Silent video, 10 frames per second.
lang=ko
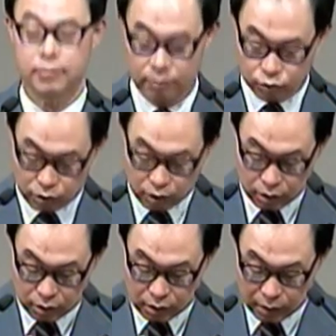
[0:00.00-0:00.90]

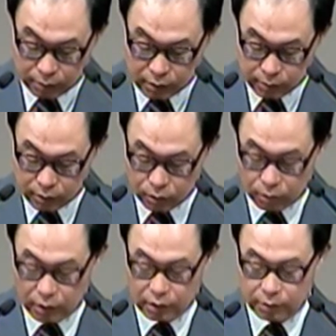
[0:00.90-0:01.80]
무려 30년
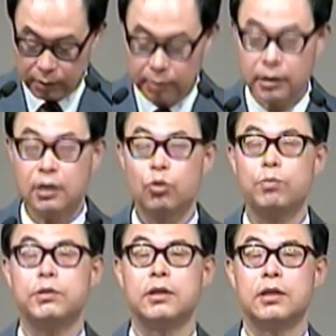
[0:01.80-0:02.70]
동안 18m
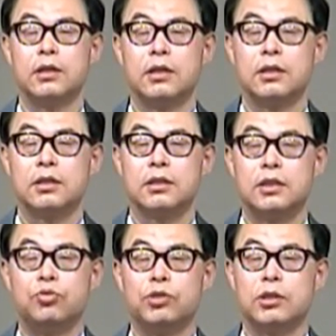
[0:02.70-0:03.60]
높이의
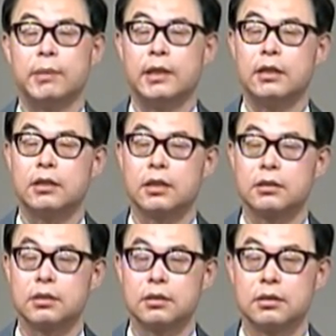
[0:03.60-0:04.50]
기둥에서 매달려
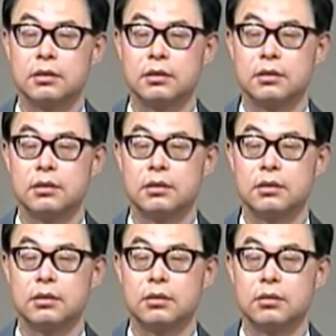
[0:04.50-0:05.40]
살았어요.
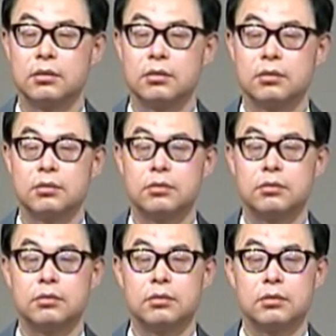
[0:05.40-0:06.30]

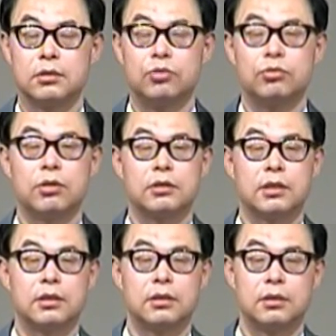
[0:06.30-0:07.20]
그 기둥
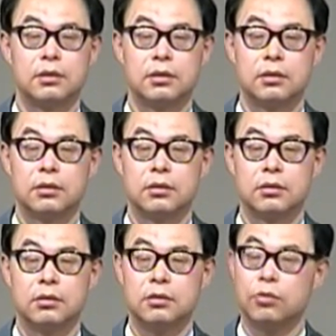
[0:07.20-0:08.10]
성자예요.
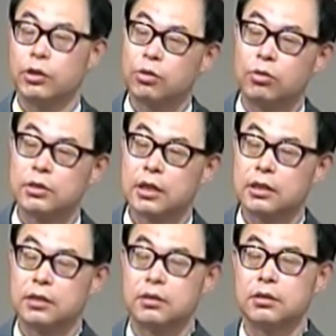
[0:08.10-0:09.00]
이게 왜 성자가
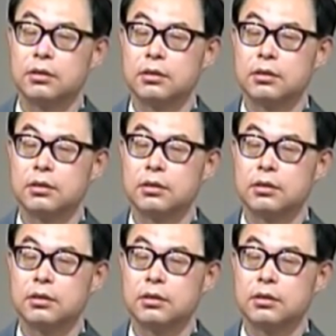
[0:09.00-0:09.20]
되죠?